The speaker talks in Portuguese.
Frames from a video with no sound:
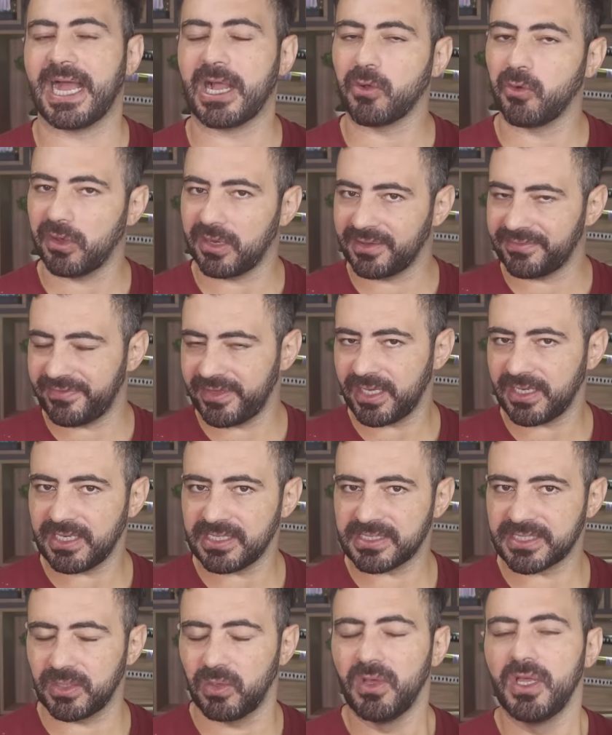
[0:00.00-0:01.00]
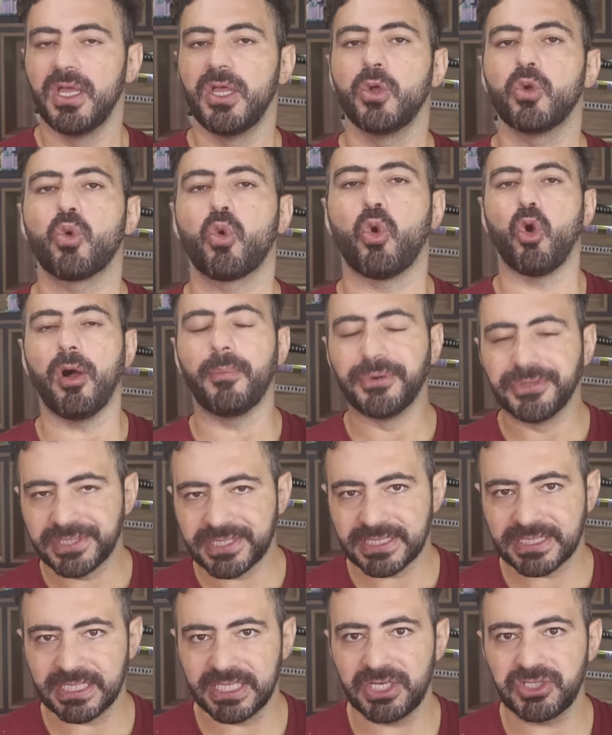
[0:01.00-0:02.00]
Agora vem a questão, como o
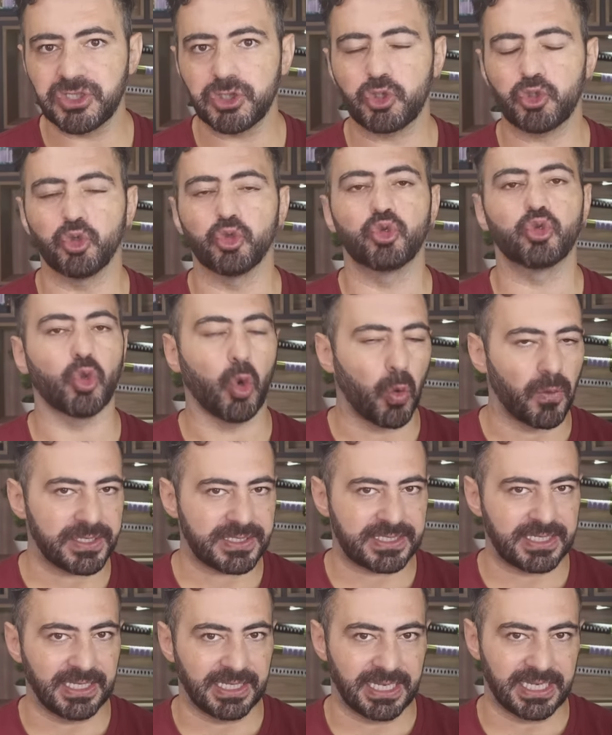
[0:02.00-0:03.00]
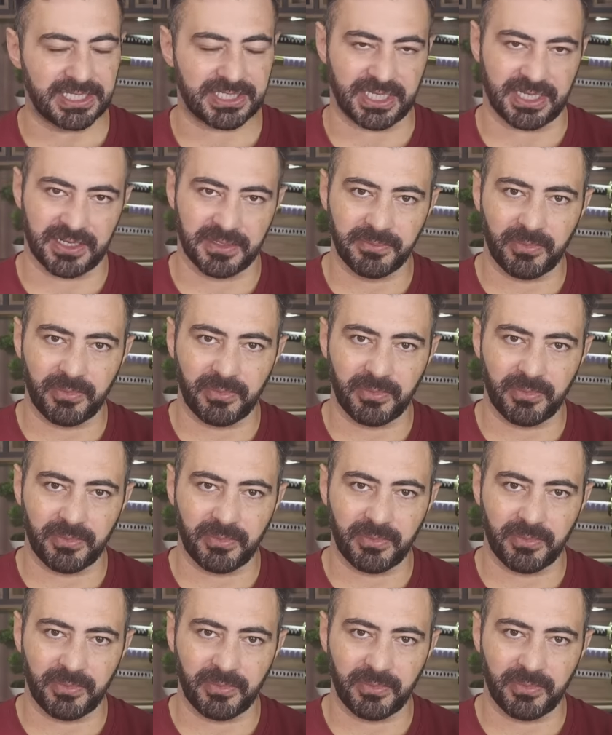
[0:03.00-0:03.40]
Sanji chutou esse laser.